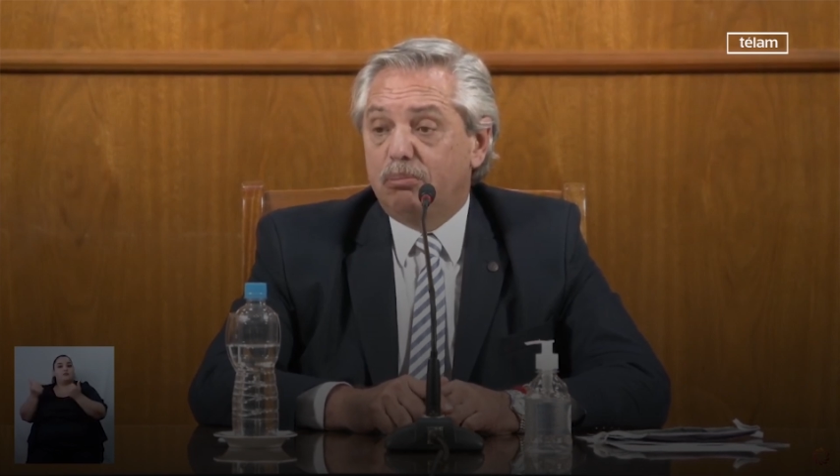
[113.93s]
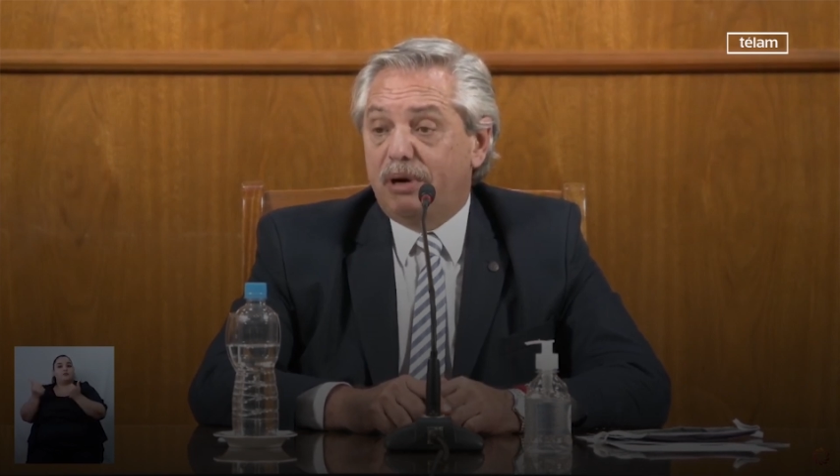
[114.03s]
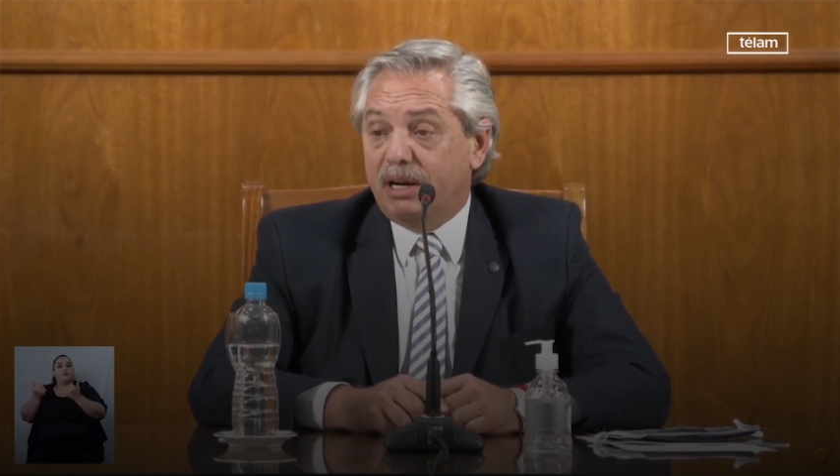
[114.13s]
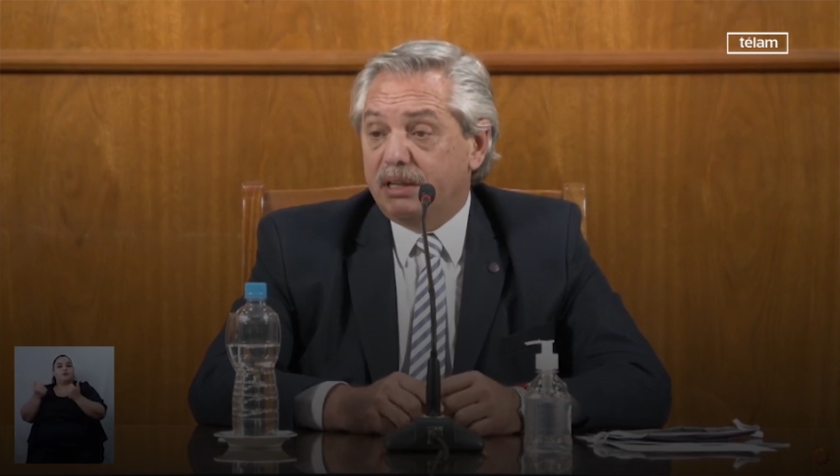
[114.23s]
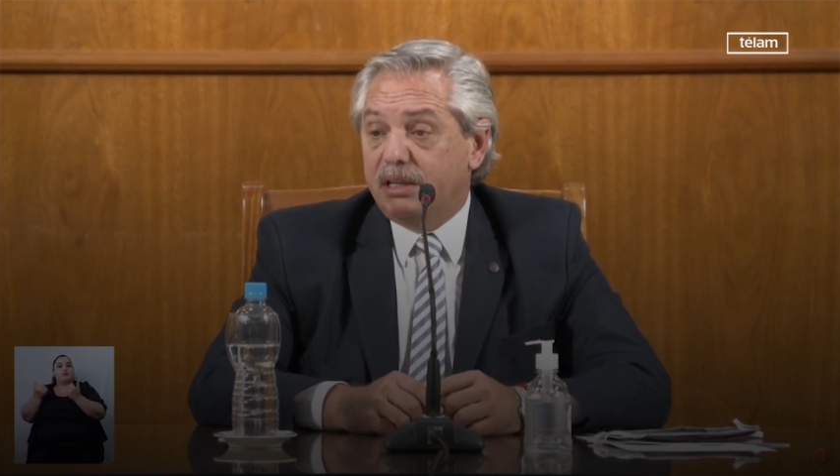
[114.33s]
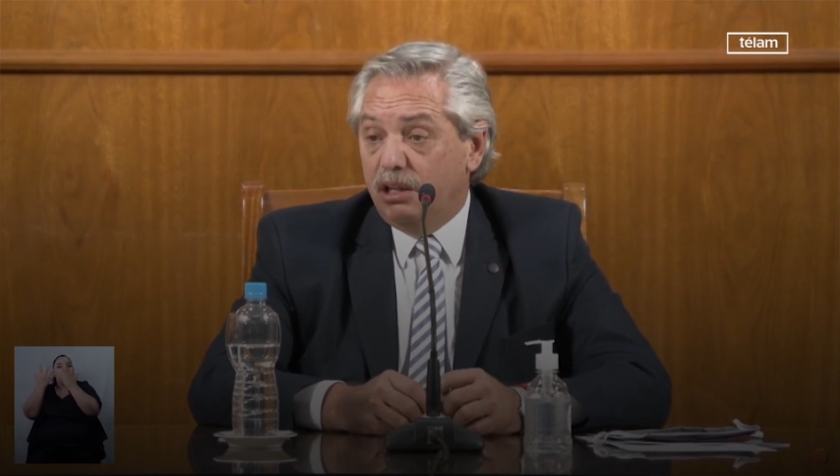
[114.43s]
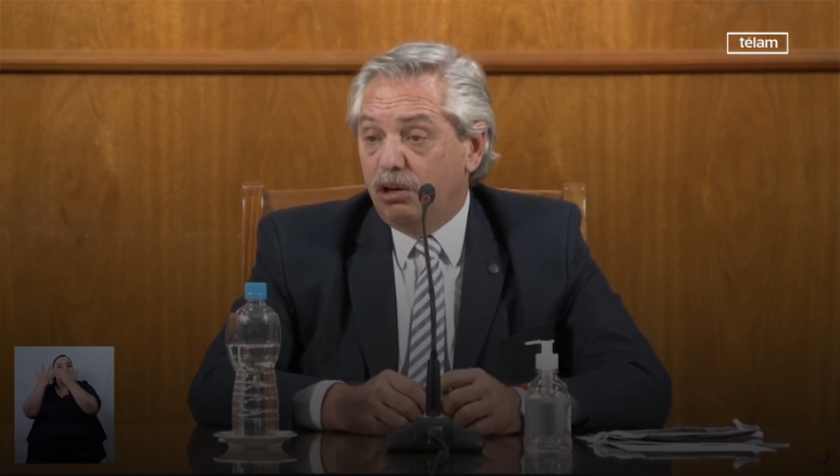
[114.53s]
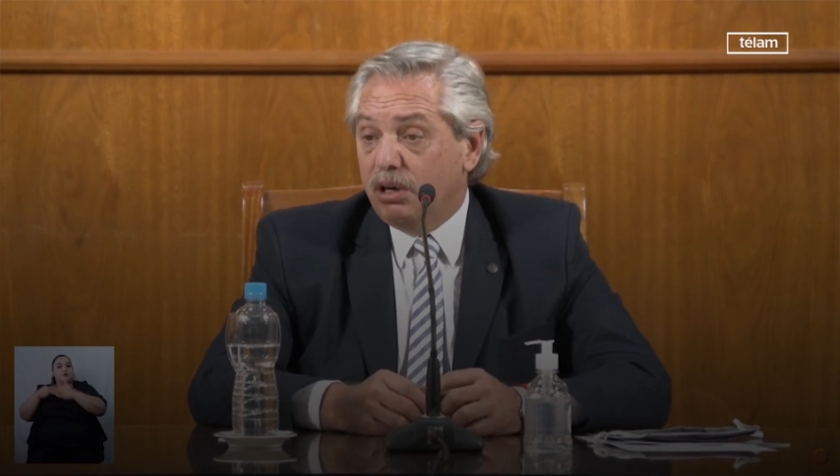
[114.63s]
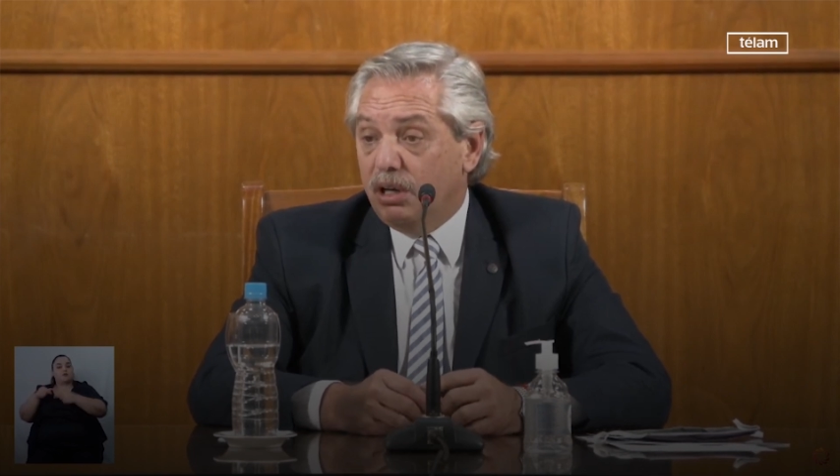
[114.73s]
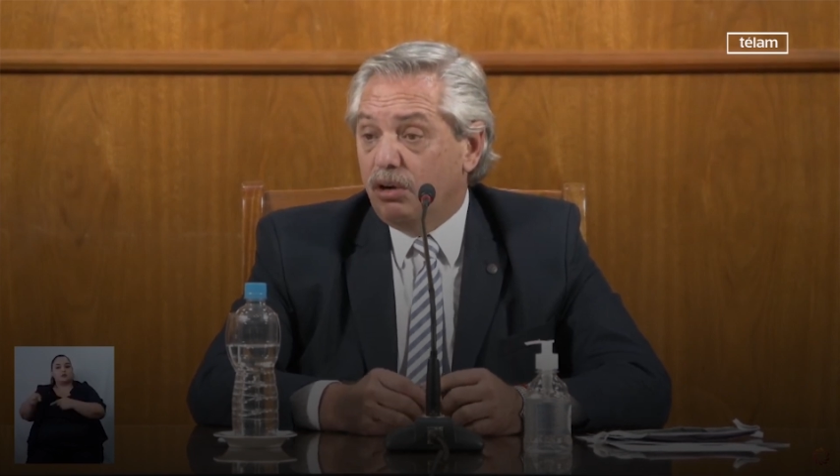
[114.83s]
parte de
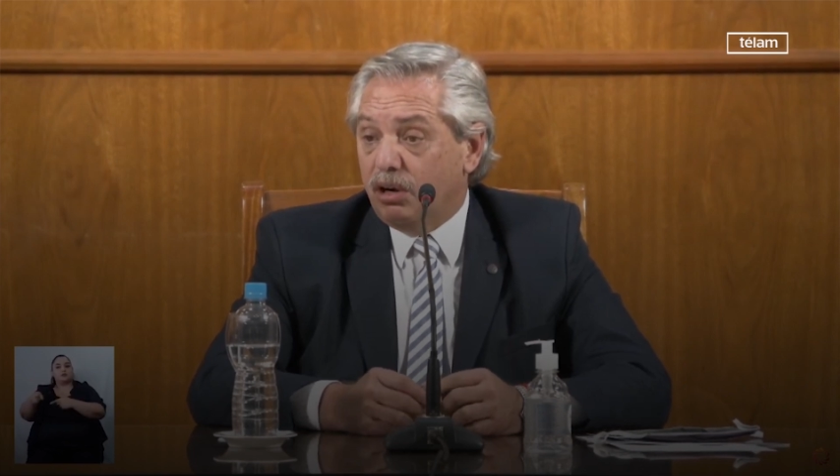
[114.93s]
lo que le